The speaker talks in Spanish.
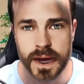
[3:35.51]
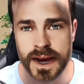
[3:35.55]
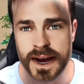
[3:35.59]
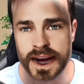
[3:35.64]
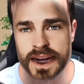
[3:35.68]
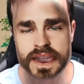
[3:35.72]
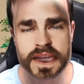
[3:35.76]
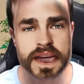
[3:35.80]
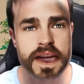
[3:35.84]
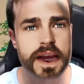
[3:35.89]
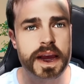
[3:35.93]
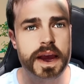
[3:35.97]

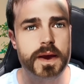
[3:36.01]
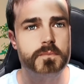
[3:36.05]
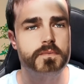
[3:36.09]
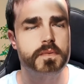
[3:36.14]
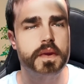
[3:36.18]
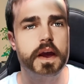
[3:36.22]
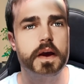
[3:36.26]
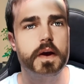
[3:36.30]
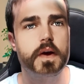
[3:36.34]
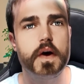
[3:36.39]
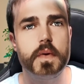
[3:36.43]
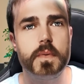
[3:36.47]
Así que
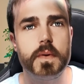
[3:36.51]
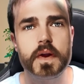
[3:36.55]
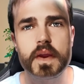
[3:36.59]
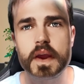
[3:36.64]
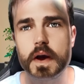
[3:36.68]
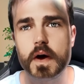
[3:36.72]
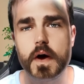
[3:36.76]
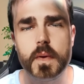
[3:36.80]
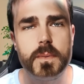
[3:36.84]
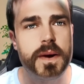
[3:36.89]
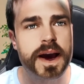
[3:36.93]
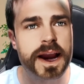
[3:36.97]
como
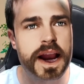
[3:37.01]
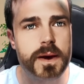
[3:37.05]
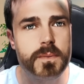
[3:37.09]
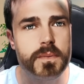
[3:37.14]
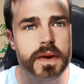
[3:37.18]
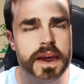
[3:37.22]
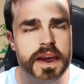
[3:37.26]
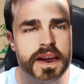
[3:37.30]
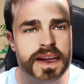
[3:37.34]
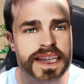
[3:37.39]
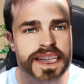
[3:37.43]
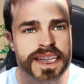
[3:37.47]
digo, para
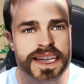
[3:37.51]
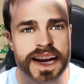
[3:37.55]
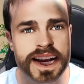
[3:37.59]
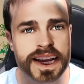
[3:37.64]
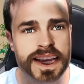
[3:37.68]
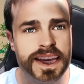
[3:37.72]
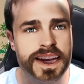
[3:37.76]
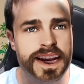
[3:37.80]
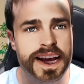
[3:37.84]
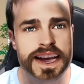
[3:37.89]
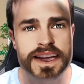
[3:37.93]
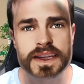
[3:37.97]
mí
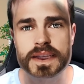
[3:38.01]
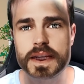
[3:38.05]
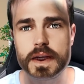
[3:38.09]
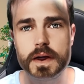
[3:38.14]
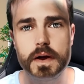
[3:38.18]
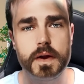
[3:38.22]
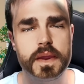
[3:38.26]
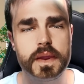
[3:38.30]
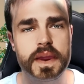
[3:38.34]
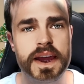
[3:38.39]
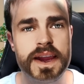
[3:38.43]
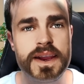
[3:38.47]
Shakira es
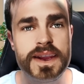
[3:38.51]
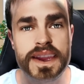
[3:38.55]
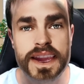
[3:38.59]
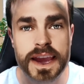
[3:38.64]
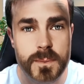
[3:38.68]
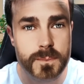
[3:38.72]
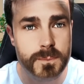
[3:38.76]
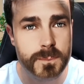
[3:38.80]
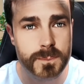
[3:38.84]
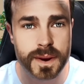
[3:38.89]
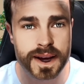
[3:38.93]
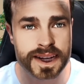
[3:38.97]

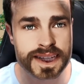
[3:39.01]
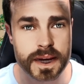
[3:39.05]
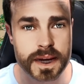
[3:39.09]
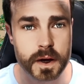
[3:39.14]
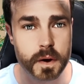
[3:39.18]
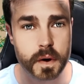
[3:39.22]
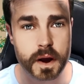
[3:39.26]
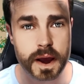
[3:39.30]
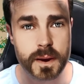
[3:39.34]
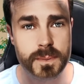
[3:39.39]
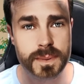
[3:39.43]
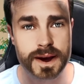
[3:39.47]
inocente, pase
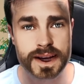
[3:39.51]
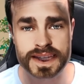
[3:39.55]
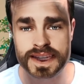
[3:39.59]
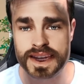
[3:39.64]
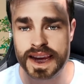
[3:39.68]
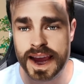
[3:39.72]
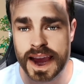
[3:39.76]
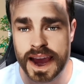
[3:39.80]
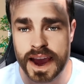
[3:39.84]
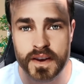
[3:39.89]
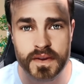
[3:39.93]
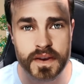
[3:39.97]
lo que
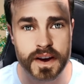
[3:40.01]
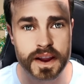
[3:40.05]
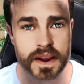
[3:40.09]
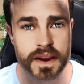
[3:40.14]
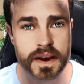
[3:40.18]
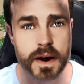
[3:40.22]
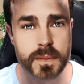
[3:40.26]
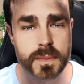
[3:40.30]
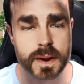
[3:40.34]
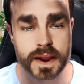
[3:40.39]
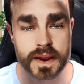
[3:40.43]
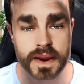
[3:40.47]
pase,
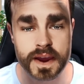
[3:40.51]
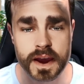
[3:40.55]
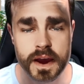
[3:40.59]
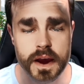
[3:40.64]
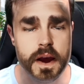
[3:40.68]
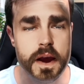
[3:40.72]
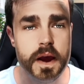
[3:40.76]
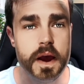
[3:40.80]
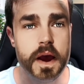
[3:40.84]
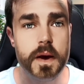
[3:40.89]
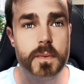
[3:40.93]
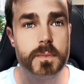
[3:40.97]
efectivamente,
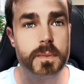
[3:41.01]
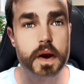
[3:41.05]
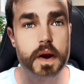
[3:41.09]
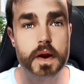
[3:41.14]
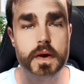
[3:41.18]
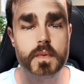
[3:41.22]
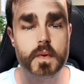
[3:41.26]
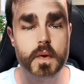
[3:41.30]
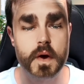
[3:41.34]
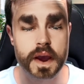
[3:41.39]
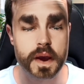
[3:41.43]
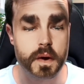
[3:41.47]
pero
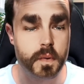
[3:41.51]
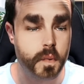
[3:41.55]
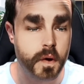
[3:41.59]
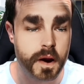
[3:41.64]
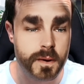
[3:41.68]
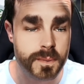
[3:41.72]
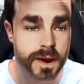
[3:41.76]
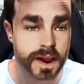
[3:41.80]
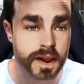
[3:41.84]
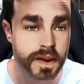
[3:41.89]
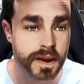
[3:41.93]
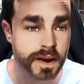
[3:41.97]

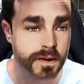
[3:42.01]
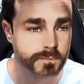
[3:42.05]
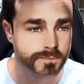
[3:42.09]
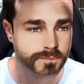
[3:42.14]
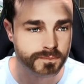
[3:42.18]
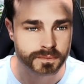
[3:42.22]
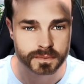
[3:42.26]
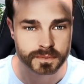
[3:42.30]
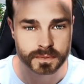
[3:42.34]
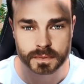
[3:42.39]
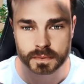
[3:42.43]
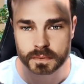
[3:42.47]
igualmente
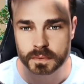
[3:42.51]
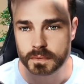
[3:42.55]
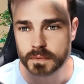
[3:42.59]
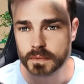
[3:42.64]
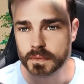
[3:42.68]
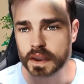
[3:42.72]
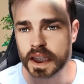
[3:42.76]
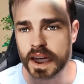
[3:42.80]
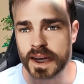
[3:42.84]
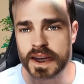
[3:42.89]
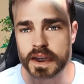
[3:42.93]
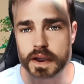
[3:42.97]

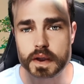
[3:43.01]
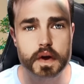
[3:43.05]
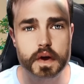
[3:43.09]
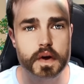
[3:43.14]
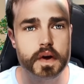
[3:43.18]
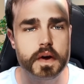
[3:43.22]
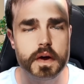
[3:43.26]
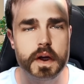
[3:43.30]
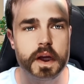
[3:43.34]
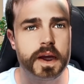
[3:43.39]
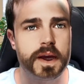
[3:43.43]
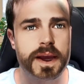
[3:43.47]

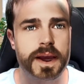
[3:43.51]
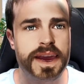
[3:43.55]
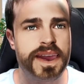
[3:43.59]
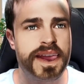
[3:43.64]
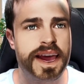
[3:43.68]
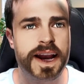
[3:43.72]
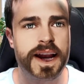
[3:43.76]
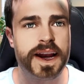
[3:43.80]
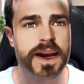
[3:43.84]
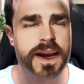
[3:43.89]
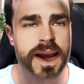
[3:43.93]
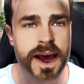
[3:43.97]
eso eh,
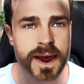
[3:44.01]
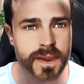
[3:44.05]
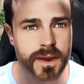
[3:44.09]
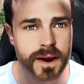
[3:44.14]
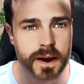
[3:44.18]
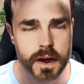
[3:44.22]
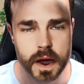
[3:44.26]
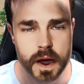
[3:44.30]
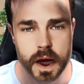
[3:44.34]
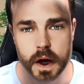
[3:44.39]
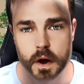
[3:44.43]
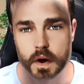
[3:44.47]
quedará en
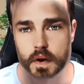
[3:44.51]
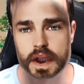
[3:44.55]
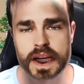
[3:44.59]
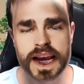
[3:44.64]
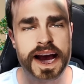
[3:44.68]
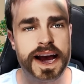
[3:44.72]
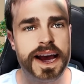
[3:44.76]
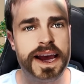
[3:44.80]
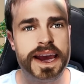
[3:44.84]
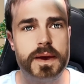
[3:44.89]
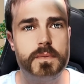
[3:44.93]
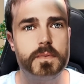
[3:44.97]
nada. O
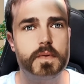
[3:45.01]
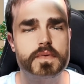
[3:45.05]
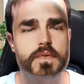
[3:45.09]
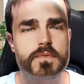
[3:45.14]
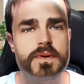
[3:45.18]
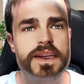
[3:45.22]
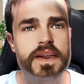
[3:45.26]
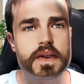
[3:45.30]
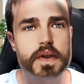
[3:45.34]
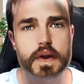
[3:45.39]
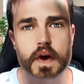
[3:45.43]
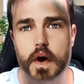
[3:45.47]
sea, hemos
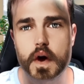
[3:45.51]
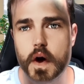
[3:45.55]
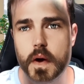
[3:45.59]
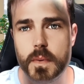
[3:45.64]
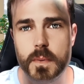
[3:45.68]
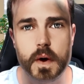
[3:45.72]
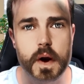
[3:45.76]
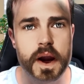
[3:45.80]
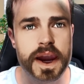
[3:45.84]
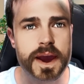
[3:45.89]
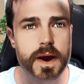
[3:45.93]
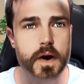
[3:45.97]
visto
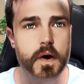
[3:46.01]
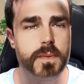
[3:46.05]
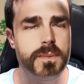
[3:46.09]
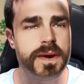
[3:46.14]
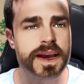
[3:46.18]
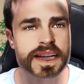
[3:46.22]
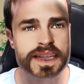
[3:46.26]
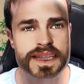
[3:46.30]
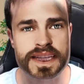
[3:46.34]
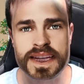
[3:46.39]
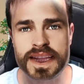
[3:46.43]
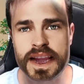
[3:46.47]
como Leo
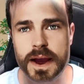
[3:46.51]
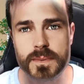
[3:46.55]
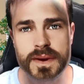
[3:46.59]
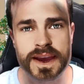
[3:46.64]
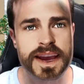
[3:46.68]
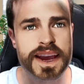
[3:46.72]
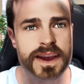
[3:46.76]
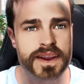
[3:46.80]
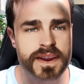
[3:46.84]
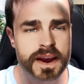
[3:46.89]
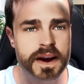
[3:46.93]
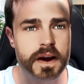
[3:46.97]
Messi,
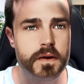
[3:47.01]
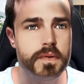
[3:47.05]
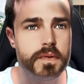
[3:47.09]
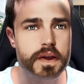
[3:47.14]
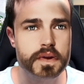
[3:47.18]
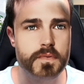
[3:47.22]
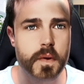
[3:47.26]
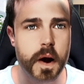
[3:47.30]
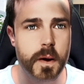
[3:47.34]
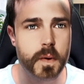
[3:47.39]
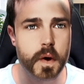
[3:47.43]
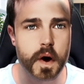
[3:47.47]
también que tiene el
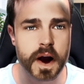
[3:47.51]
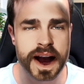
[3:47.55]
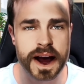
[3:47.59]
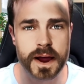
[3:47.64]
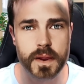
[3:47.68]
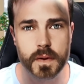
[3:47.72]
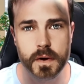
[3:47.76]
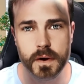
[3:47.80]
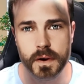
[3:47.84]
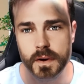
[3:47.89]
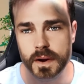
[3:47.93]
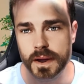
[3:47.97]
mismo
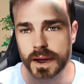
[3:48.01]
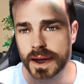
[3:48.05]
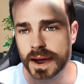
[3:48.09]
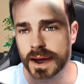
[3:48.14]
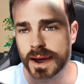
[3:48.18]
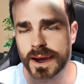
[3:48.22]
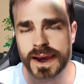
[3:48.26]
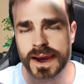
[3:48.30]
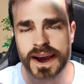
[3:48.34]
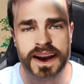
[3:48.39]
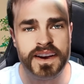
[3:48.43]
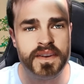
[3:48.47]
abogado,
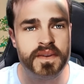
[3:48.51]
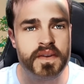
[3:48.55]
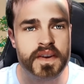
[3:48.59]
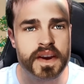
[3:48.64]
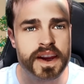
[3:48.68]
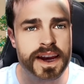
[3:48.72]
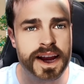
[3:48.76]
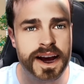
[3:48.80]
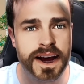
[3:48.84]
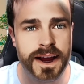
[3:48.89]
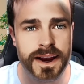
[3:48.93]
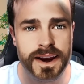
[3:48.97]
eh, al
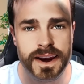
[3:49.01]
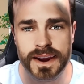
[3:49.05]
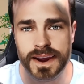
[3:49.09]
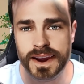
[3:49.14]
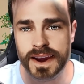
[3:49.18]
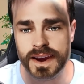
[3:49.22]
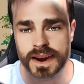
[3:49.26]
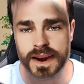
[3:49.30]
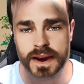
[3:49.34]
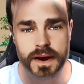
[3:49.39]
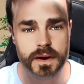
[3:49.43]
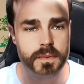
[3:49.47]
final
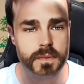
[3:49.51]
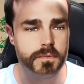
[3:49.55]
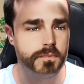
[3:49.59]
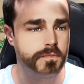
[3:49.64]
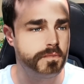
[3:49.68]
eh,